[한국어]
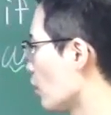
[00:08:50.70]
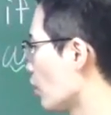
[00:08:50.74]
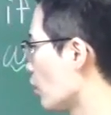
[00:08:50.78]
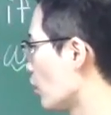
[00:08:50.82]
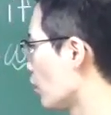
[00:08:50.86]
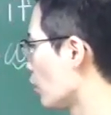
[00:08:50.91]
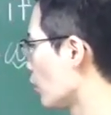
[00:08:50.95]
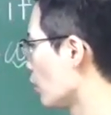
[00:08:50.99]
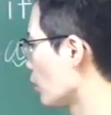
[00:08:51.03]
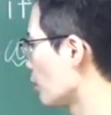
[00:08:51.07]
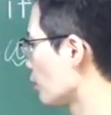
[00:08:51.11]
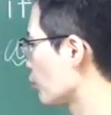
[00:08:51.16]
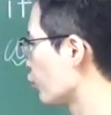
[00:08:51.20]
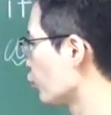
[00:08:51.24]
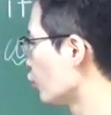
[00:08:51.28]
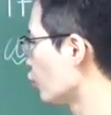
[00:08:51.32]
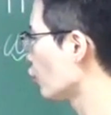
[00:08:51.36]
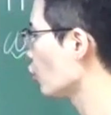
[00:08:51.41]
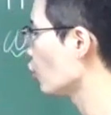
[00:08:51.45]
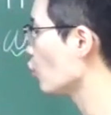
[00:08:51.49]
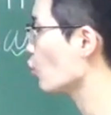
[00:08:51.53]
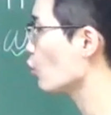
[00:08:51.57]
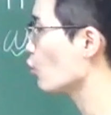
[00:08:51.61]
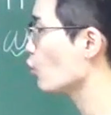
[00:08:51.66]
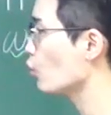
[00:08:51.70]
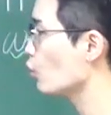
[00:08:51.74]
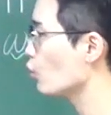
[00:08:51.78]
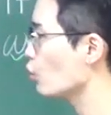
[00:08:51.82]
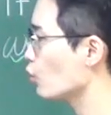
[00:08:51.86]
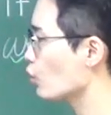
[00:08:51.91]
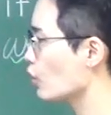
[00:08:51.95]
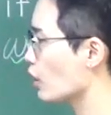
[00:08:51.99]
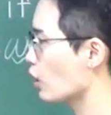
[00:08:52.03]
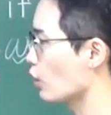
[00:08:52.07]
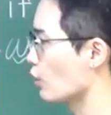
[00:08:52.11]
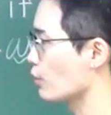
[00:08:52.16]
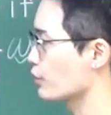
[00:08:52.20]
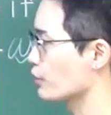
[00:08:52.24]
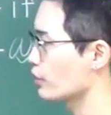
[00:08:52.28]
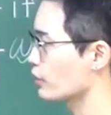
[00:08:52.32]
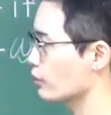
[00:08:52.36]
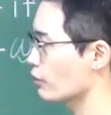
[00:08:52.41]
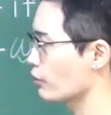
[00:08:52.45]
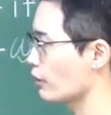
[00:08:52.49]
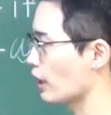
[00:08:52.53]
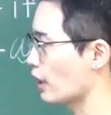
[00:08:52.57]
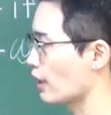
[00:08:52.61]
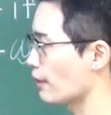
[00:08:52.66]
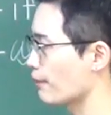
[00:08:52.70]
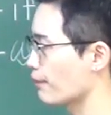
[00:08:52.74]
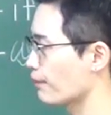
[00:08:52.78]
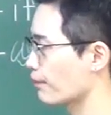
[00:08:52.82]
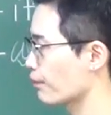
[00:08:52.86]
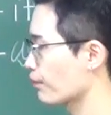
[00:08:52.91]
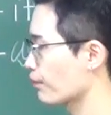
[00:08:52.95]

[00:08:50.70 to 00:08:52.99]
어, 분노가 없을 거야